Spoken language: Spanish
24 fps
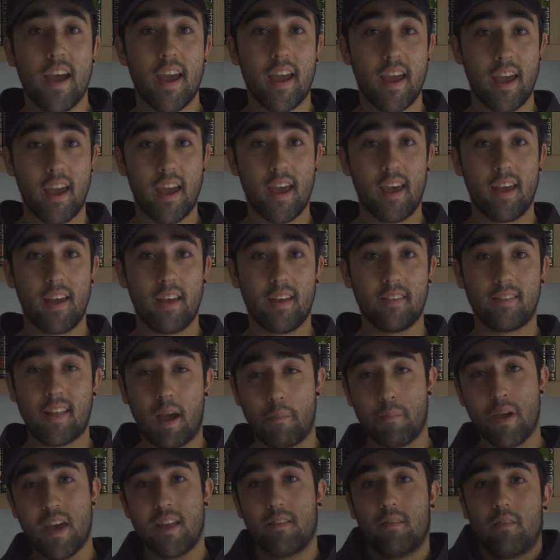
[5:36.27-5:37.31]
Eh,
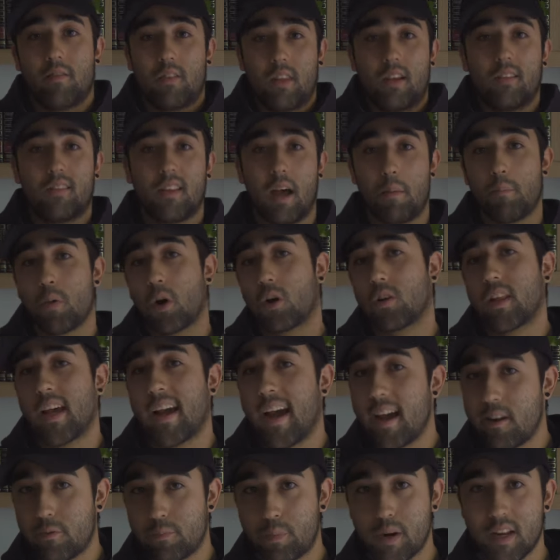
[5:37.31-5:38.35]
también tampoco
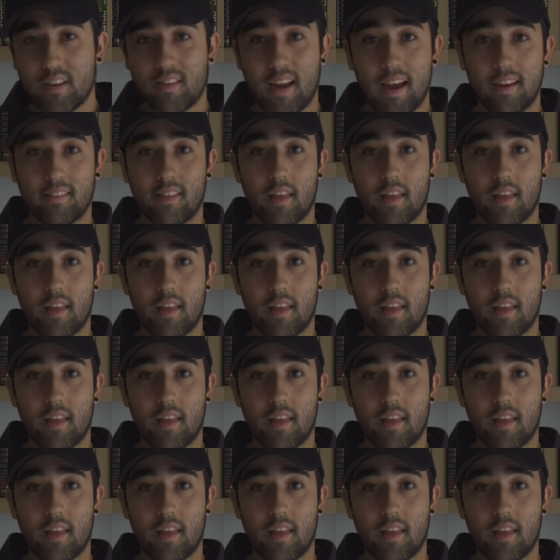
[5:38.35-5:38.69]
tengáis prisa.